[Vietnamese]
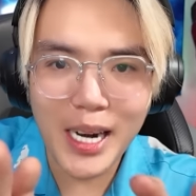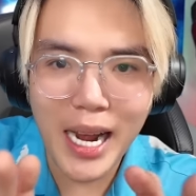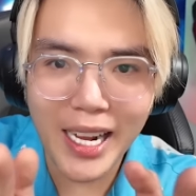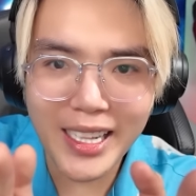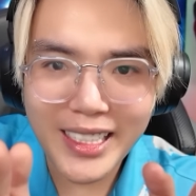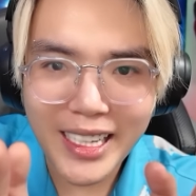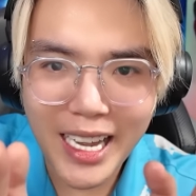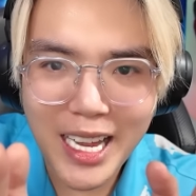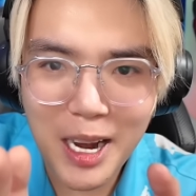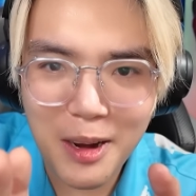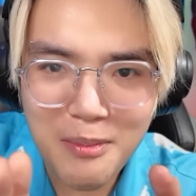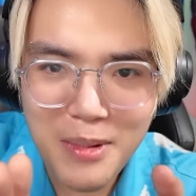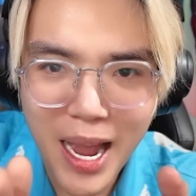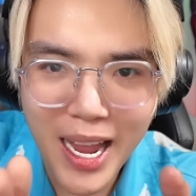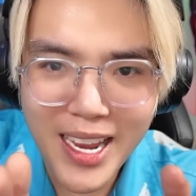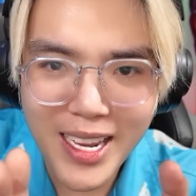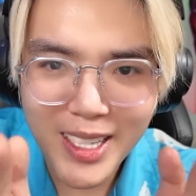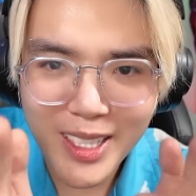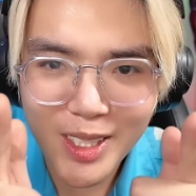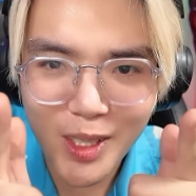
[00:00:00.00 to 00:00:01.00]
Cho nên ngày hôm
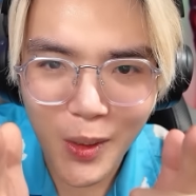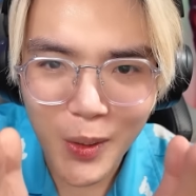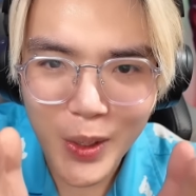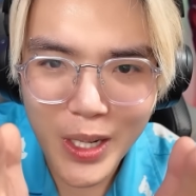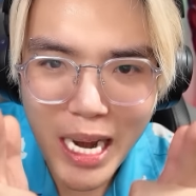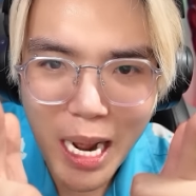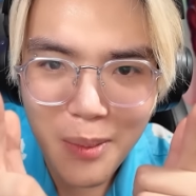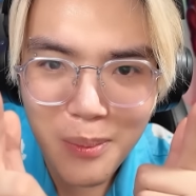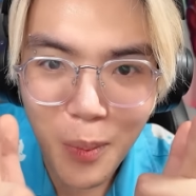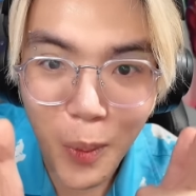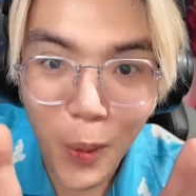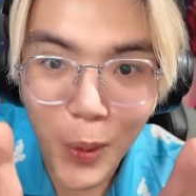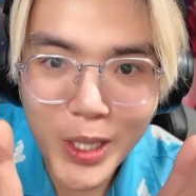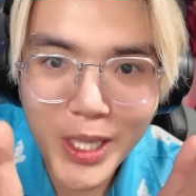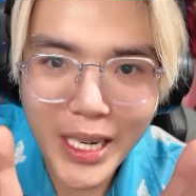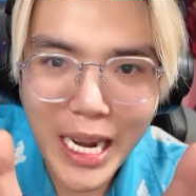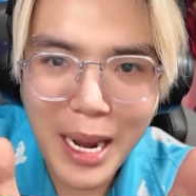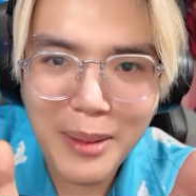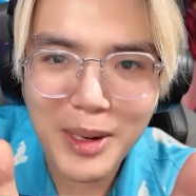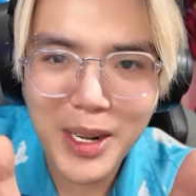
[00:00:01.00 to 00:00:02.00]
nay tôi đã mua
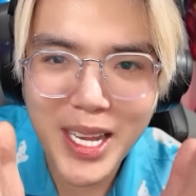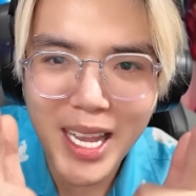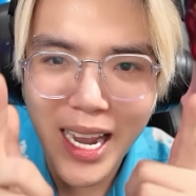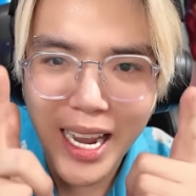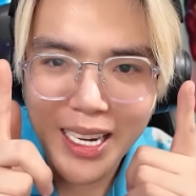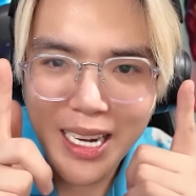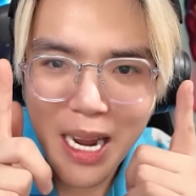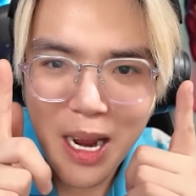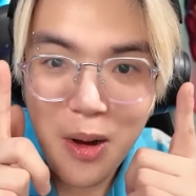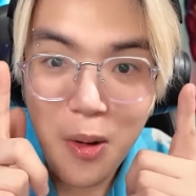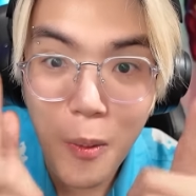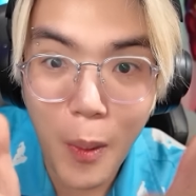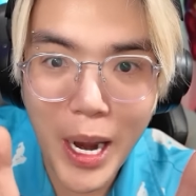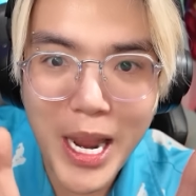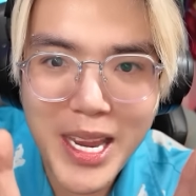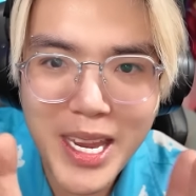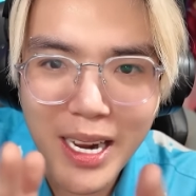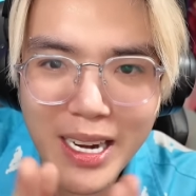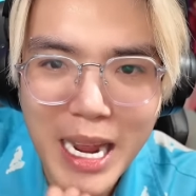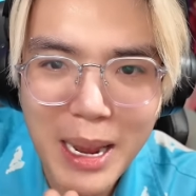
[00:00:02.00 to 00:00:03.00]
được em nó về để
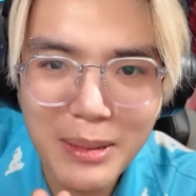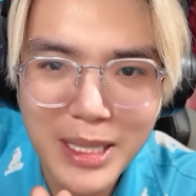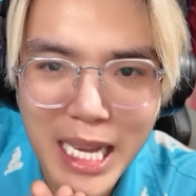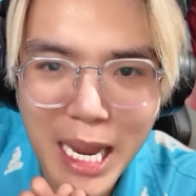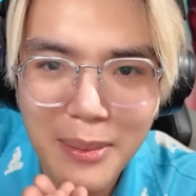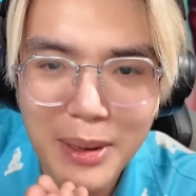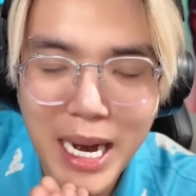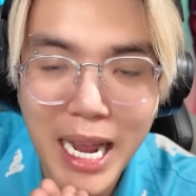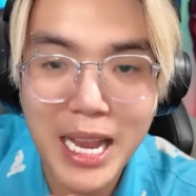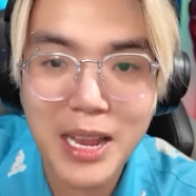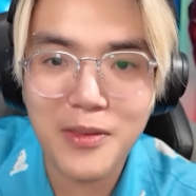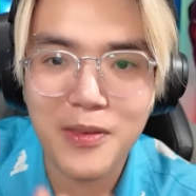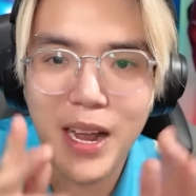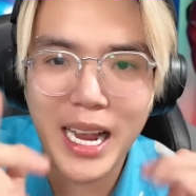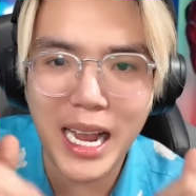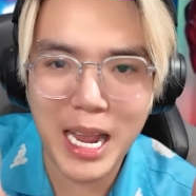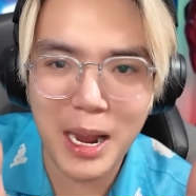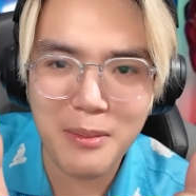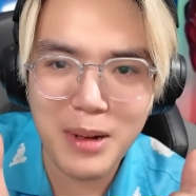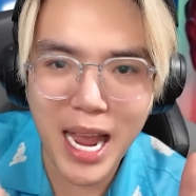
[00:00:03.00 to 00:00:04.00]
quay cho anh em xem ở đây
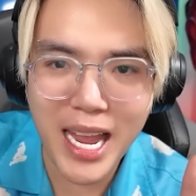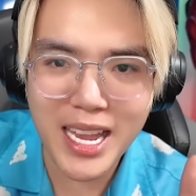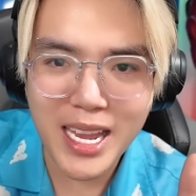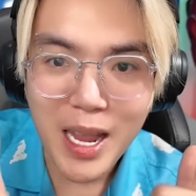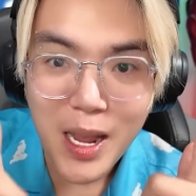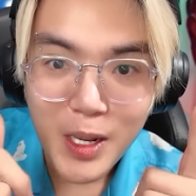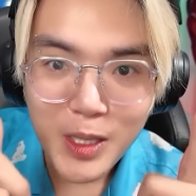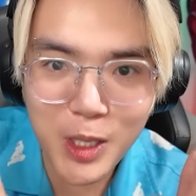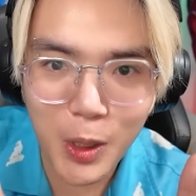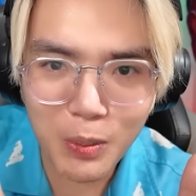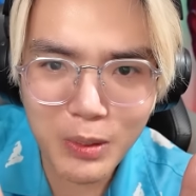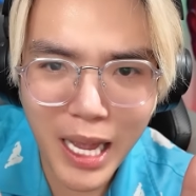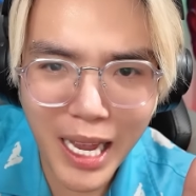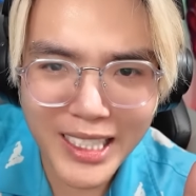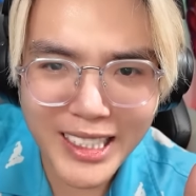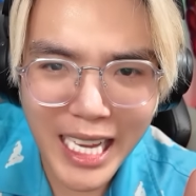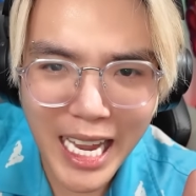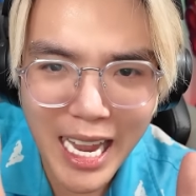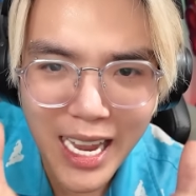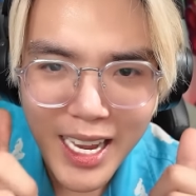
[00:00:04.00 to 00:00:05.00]
Và ngày hôm nay chúng
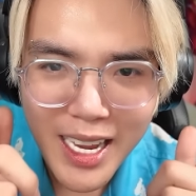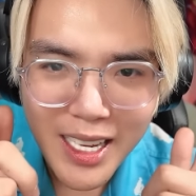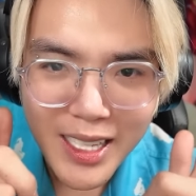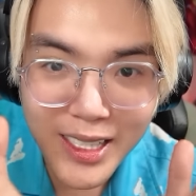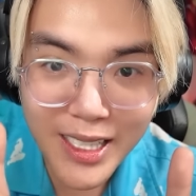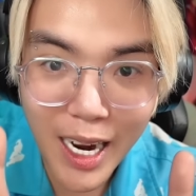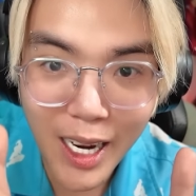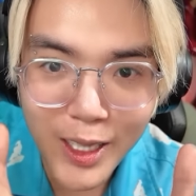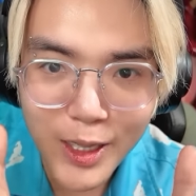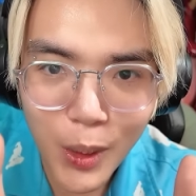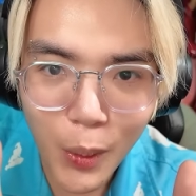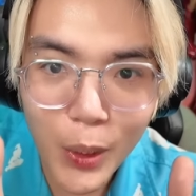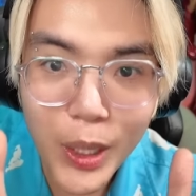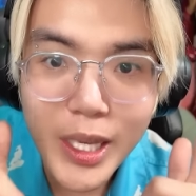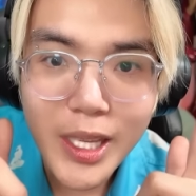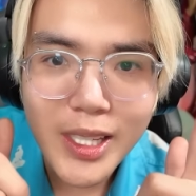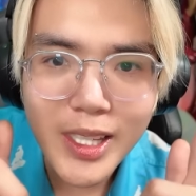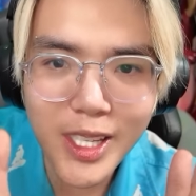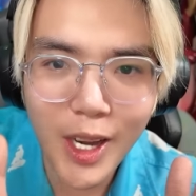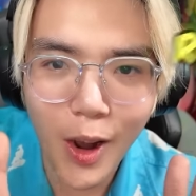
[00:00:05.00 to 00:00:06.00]
ta sẽ nhận
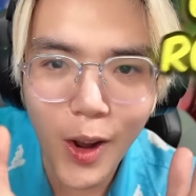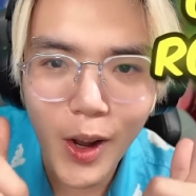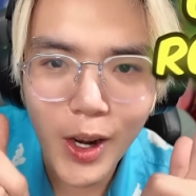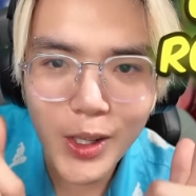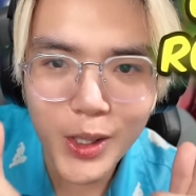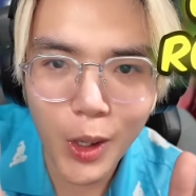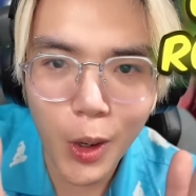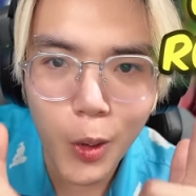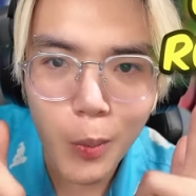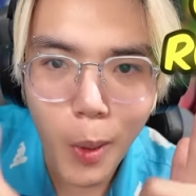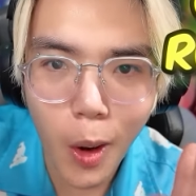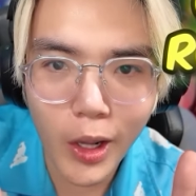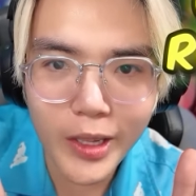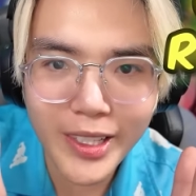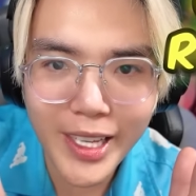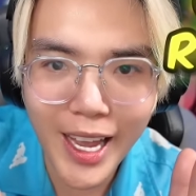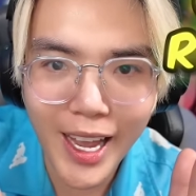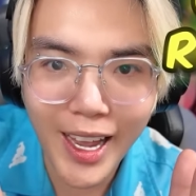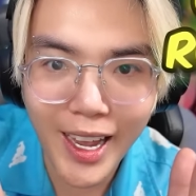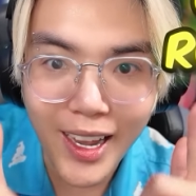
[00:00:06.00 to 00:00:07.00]
nuôi chó robot
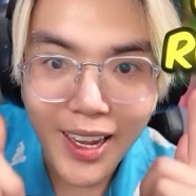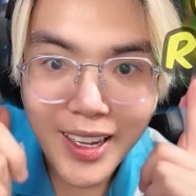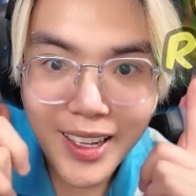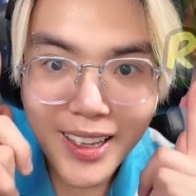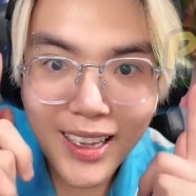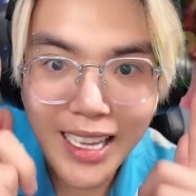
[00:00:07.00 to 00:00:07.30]
nha